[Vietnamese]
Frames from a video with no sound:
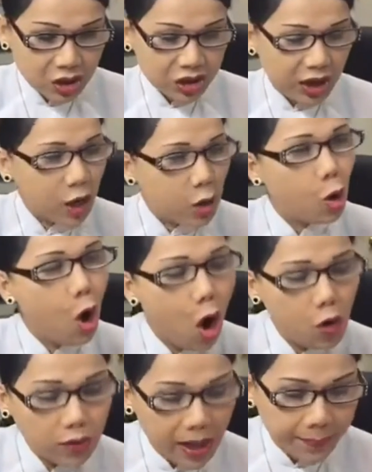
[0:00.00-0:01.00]
sẽ
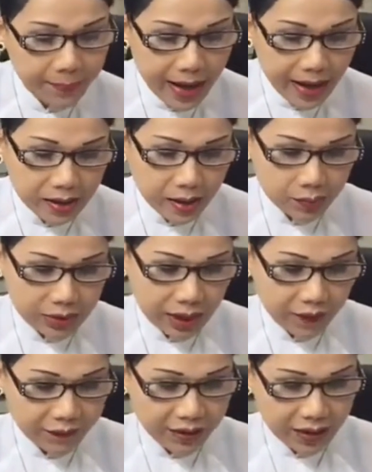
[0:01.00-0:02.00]
cô lập đảng cộng
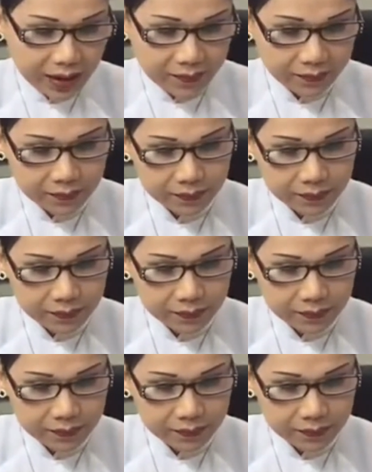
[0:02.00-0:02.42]
sản việt nam